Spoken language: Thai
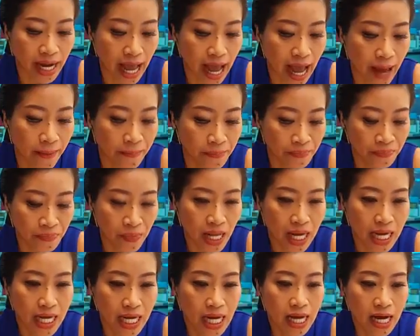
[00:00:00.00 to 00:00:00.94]
นะคะ
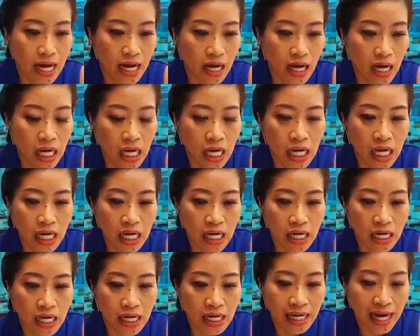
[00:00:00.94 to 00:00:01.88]
เอ
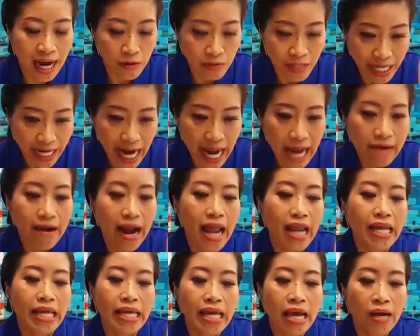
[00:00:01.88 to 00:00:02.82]
อเราจะได้
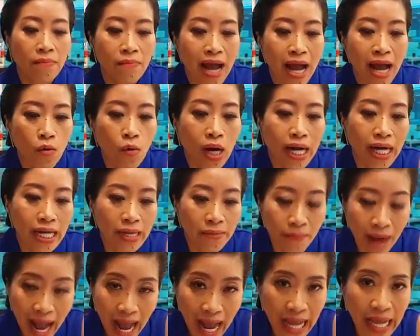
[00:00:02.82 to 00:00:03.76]
รายละเอียดมากกว่านี้
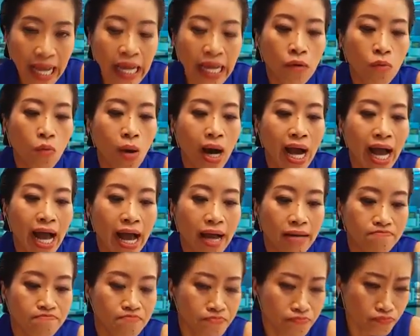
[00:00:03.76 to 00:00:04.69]
ไหมว่า
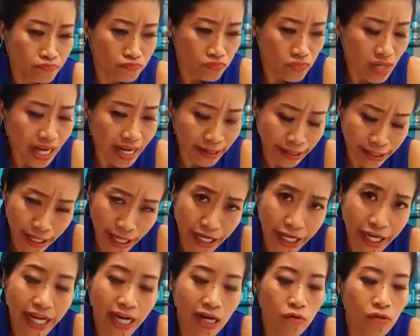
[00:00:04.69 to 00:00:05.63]
สิ่ง
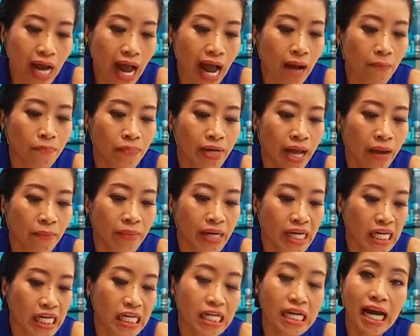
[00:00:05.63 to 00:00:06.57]
ที่เขาทำเนี่ย
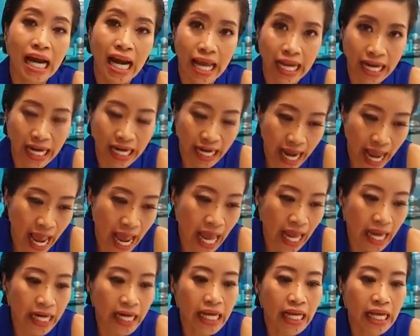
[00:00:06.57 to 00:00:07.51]
มันคืออะไรกันแน่
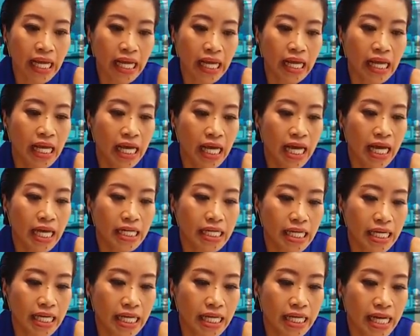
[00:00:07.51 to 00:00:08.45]
ที่
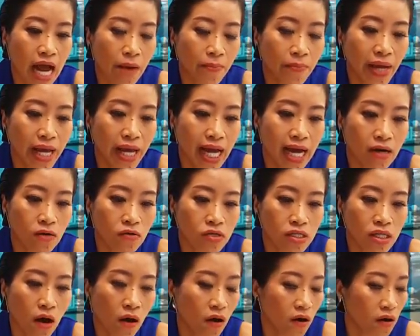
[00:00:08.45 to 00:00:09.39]
ที่ทำให้เขา
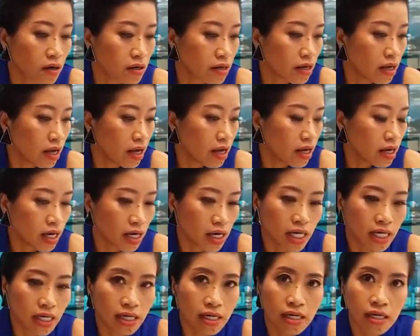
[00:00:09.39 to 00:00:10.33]
ต้อง
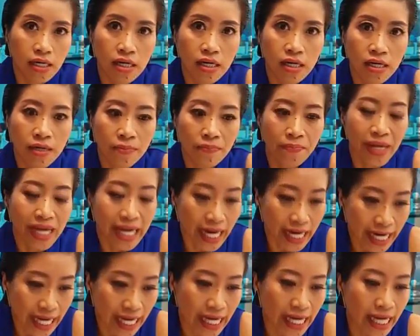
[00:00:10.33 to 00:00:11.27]
ออมีค
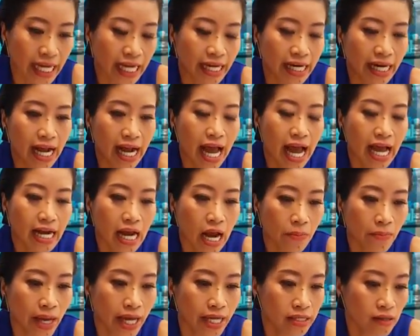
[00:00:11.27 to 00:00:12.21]
ดีนะคะ
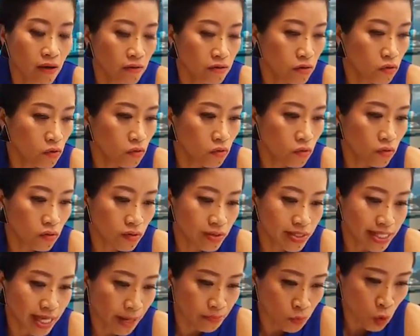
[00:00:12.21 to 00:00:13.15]
ทำให้ต้องถูก
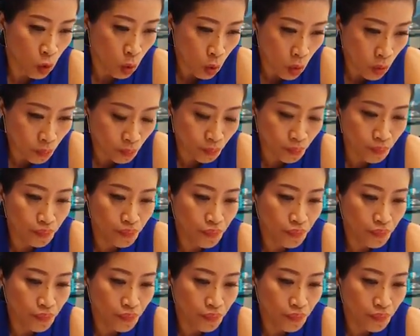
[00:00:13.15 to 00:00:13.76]
จับกลุม